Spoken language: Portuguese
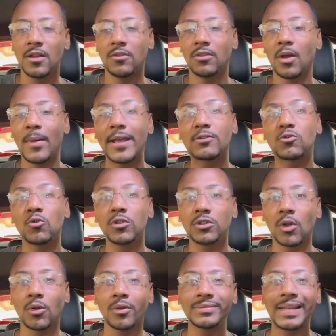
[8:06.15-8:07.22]
não é justo
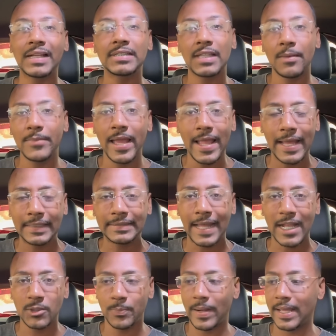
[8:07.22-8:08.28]
eu não trazer a minha
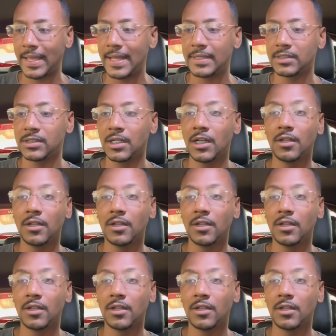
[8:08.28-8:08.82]
realidade para eles.